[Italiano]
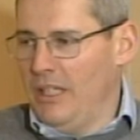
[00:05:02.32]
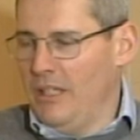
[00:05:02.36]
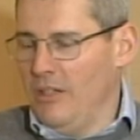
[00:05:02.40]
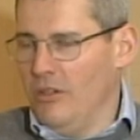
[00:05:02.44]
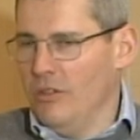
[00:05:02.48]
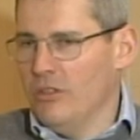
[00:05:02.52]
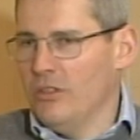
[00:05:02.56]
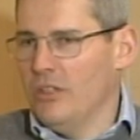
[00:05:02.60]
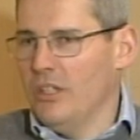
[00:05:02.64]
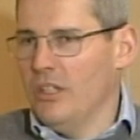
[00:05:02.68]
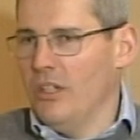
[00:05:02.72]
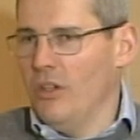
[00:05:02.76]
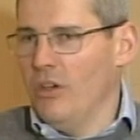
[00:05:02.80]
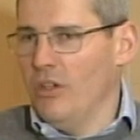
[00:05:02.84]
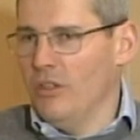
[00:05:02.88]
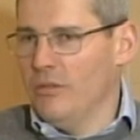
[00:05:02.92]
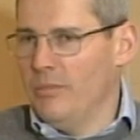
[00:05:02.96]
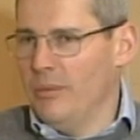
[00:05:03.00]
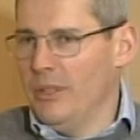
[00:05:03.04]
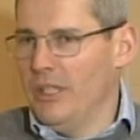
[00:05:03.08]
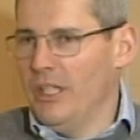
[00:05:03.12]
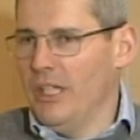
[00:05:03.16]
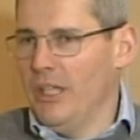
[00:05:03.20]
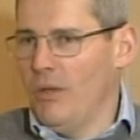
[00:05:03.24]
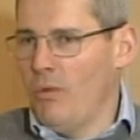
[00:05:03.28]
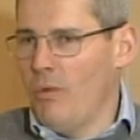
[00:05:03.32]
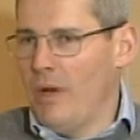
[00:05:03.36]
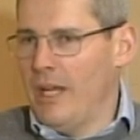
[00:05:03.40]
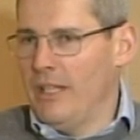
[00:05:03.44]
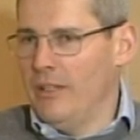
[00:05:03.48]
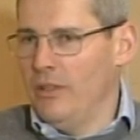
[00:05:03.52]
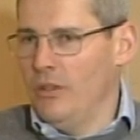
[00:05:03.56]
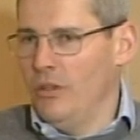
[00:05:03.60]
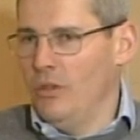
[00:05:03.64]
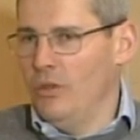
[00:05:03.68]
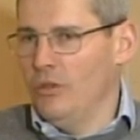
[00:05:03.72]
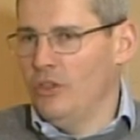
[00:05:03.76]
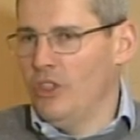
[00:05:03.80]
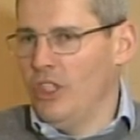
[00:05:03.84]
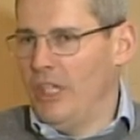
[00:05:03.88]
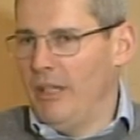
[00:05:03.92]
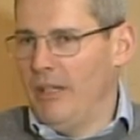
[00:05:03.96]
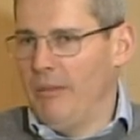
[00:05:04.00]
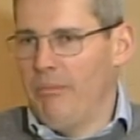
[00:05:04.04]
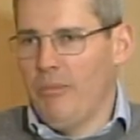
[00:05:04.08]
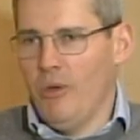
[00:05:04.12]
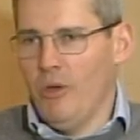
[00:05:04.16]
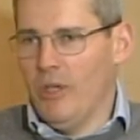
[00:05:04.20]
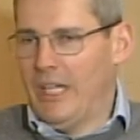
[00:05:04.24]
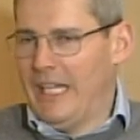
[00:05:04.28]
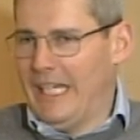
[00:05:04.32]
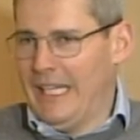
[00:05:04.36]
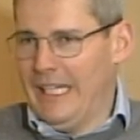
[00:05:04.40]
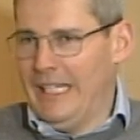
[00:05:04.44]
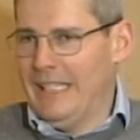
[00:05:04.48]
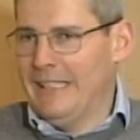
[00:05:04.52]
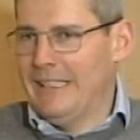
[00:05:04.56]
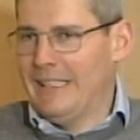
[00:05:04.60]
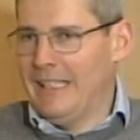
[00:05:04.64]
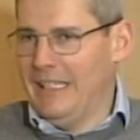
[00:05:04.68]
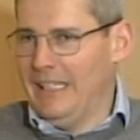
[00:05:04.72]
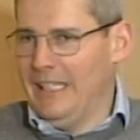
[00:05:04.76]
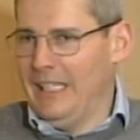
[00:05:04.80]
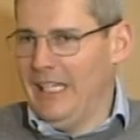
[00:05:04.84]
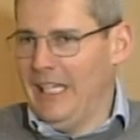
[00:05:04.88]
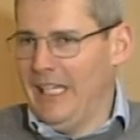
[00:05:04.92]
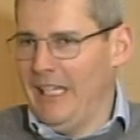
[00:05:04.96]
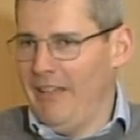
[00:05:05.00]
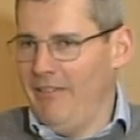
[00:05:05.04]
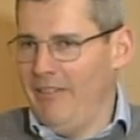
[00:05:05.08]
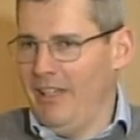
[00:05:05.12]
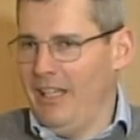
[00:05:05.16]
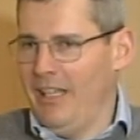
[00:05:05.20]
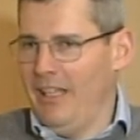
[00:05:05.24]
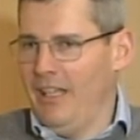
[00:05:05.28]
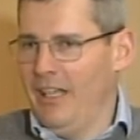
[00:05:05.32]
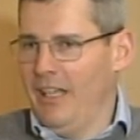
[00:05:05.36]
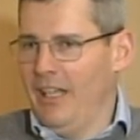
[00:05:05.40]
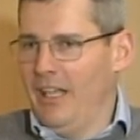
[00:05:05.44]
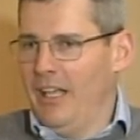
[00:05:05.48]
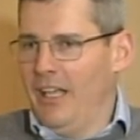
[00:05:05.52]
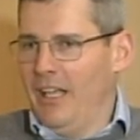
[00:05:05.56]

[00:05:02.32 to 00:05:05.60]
i nostri ospiti quando c'è poca carenza di neve